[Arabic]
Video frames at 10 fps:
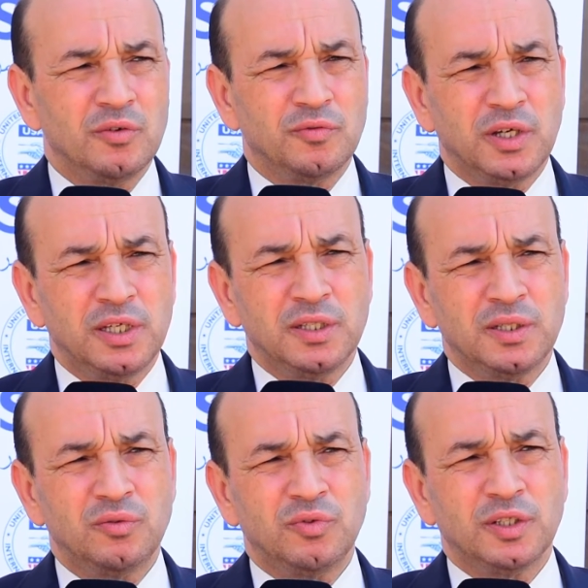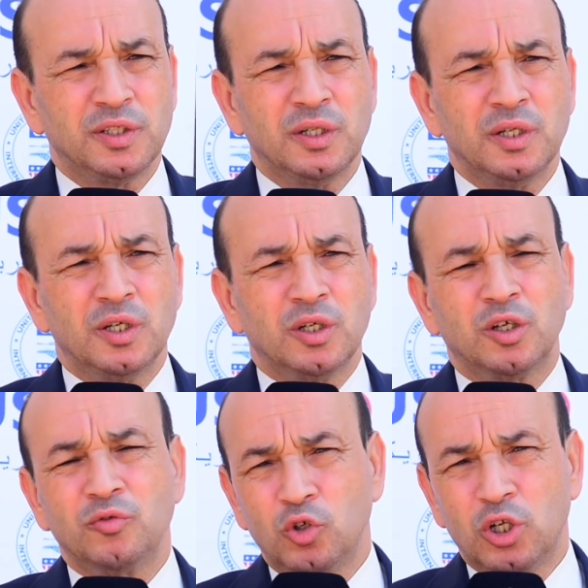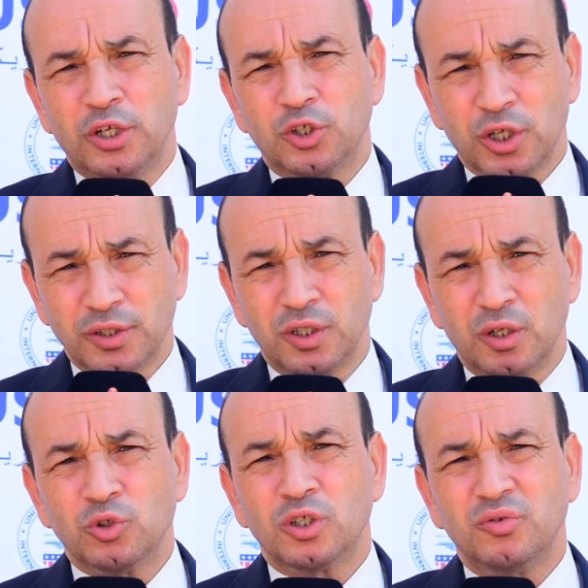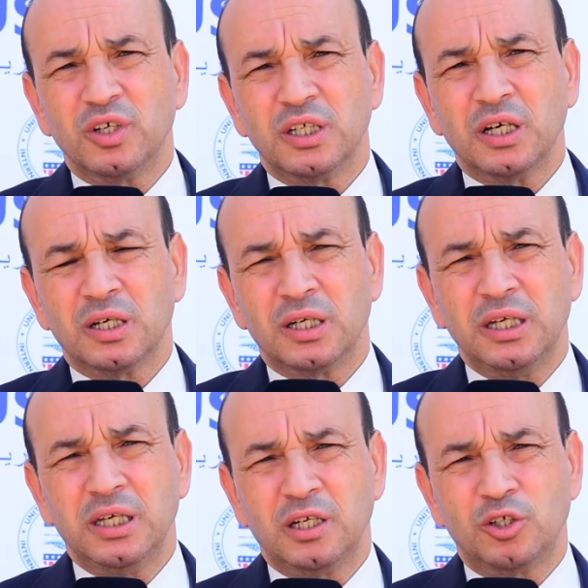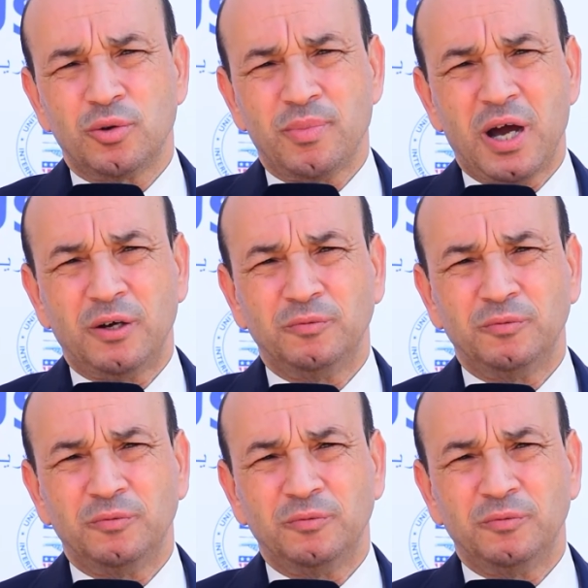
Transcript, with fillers: فهي استفاده كيف قلت لك شخصيه واستفاده للجماعه